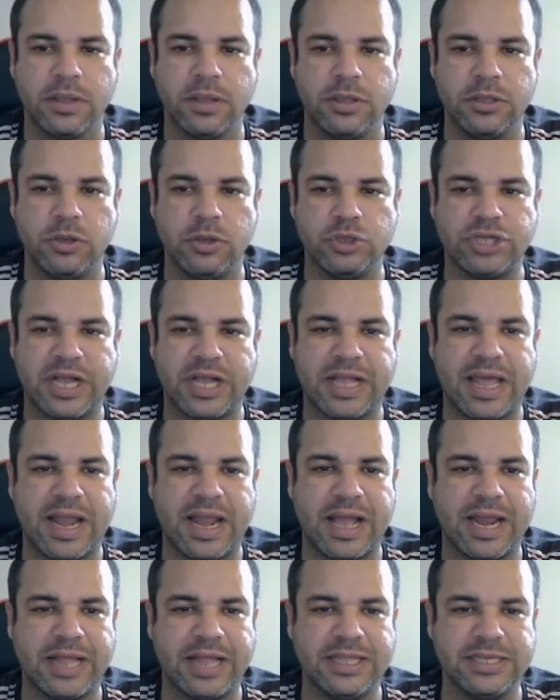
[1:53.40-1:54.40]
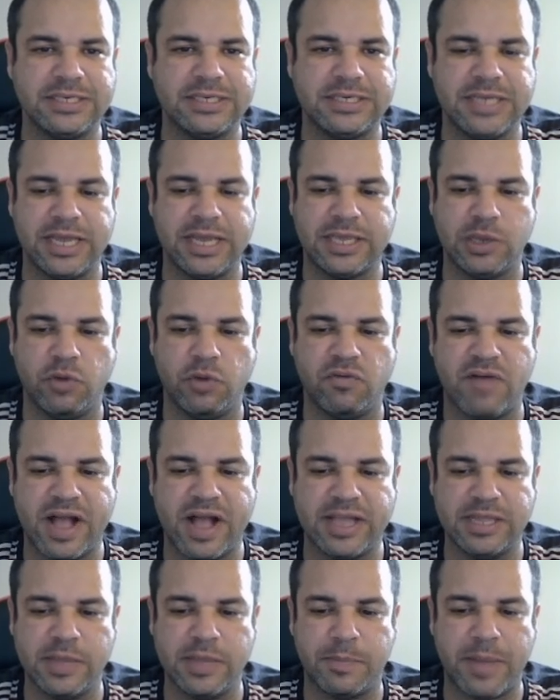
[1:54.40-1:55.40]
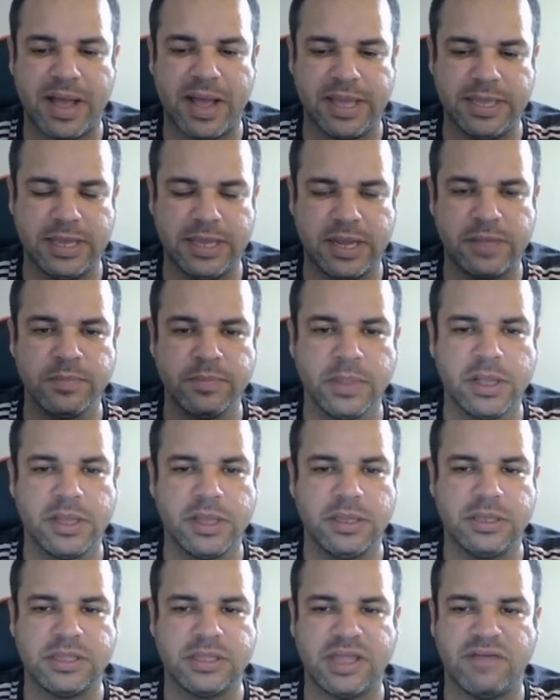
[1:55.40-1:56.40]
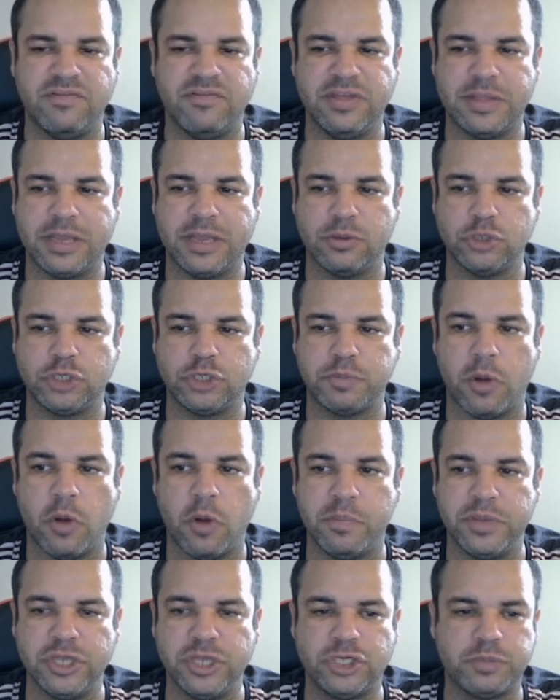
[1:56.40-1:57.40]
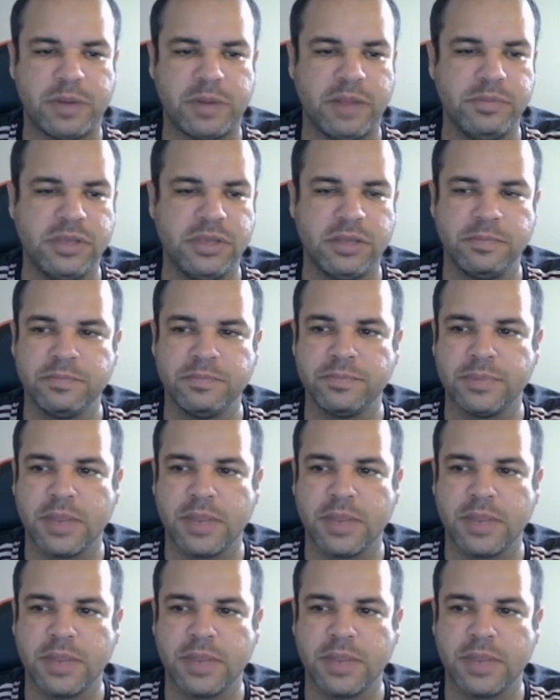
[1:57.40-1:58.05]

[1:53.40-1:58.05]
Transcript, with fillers: Eu já quero agradecer aqui ao Wagner Parreira, que está vendo aqui os palpites para mim.